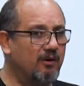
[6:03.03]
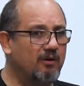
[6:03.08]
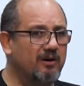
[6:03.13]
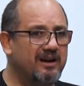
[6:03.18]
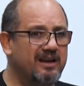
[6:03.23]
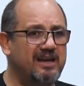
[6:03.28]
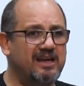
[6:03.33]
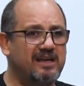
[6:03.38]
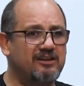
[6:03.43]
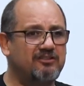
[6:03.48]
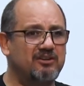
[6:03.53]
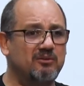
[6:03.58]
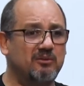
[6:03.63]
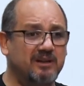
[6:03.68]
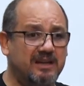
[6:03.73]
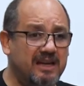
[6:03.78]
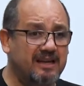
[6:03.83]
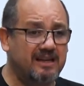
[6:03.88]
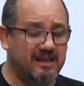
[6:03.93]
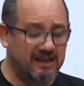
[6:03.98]
origem, o
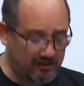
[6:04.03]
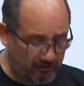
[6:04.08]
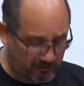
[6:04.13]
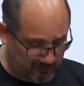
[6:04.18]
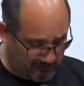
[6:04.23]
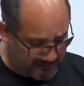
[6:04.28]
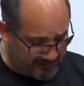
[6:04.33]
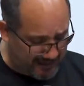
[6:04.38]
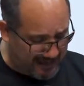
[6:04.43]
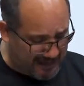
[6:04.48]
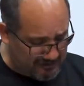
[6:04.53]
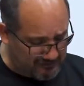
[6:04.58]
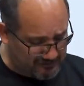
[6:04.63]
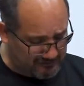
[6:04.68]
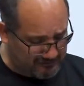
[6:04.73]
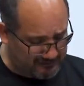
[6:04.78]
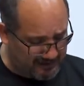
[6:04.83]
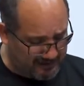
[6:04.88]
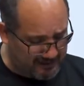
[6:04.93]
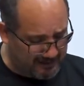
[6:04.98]
que, que isso quer
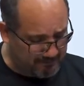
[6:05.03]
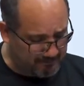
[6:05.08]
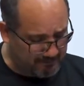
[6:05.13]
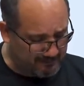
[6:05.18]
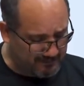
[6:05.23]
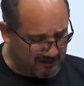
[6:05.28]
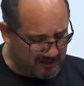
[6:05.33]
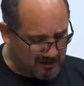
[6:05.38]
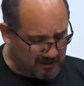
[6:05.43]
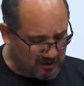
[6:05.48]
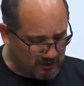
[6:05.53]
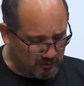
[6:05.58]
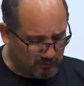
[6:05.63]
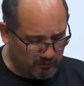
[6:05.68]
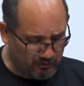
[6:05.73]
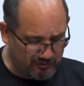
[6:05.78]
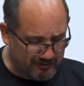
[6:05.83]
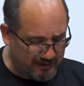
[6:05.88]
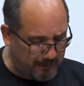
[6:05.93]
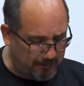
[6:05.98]
dizer.
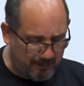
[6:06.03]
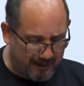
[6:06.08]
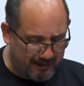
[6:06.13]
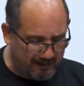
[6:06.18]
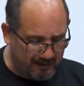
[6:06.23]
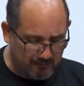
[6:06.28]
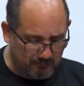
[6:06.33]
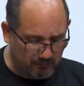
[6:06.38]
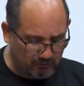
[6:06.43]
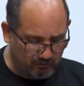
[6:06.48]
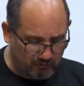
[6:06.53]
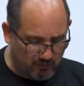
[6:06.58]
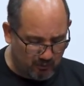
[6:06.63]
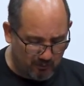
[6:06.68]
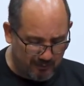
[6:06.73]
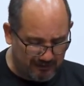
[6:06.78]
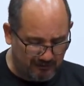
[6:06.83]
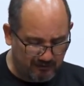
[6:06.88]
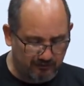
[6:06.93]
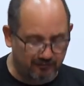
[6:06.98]
Nos deparamos
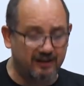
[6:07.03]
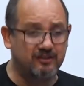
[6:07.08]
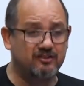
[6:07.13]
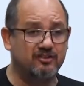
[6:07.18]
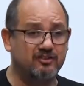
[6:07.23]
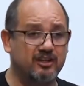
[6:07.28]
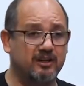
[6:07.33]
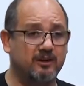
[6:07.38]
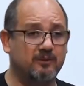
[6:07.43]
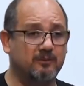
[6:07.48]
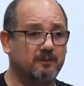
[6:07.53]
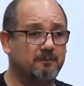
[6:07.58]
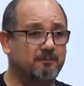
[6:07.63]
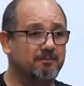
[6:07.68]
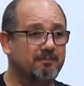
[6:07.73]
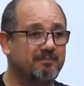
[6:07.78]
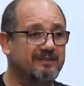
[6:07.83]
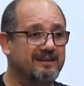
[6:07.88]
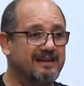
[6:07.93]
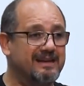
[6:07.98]
com esse versículo,
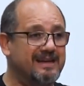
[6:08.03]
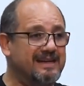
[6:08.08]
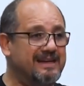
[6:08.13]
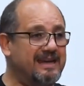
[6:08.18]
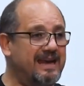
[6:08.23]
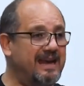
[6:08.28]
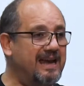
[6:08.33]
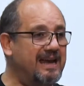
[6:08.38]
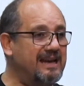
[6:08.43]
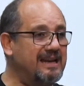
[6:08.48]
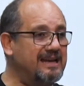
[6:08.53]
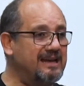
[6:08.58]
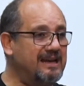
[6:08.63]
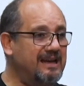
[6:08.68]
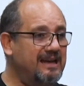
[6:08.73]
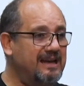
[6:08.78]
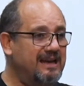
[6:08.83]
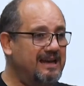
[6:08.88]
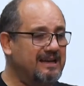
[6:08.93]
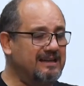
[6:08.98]
que
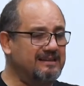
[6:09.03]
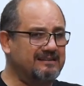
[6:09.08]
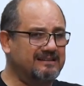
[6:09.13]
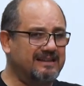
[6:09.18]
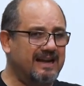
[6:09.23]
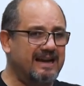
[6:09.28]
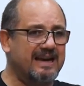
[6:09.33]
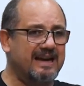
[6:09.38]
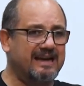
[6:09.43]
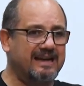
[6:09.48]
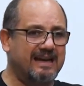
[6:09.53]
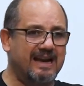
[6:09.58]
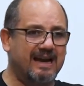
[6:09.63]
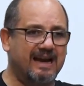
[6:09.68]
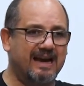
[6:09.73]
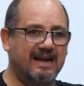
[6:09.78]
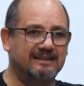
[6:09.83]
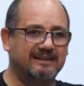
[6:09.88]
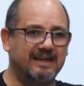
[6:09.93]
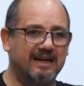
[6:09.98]
ele está naquela
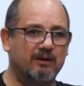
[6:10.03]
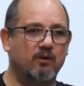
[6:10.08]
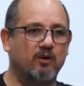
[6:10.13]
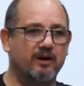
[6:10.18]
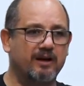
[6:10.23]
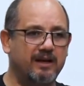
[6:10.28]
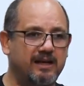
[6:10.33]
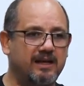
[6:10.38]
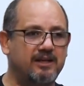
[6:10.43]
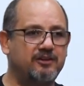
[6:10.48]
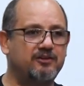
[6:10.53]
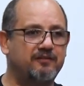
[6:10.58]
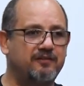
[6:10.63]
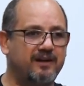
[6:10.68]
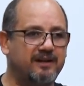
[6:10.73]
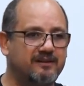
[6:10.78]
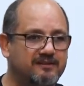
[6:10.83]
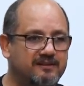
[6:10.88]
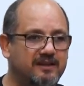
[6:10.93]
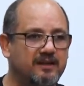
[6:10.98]
categoria de
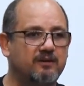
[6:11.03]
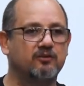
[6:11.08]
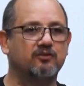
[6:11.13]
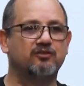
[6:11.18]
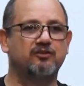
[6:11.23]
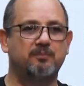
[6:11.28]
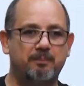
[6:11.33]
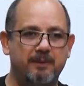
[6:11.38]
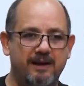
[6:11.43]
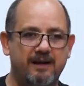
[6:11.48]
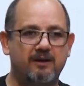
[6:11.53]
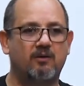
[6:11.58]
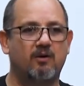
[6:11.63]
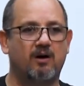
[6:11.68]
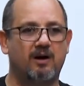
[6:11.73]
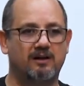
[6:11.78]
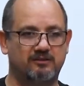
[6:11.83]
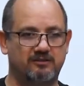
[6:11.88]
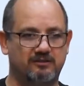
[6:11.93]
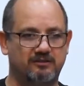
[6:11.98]
versículos
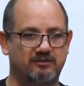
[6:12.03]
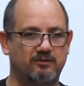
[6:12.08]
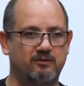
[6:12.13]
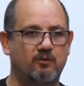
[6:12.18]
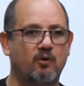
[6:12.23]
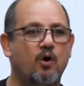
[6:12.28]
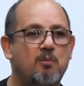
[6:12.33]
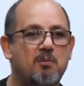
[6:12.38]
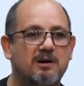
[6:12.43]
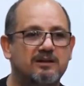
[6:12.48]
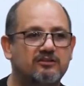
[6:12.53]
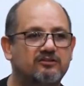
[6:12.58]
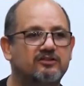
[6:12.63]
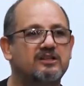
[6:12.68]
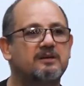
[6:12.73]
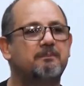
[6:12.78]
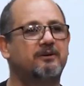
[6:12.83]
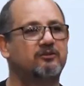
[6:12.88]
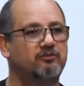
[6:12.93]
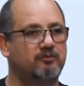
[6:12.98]
perigosos. Como
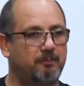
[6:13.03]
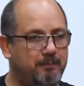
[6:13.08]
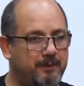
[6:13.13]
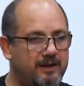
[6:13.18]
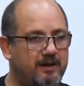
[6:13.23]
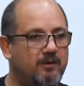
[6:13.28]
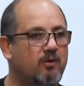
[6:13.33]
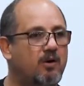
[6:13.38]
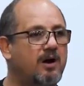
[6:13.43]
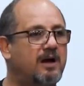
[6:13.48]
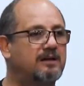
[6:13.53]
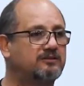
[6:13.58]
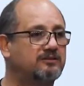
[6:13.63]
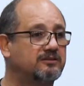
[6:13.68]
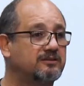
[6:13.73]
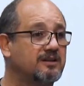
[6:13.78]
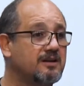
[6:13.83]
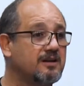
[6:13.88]
assim, pastor? Perigosos.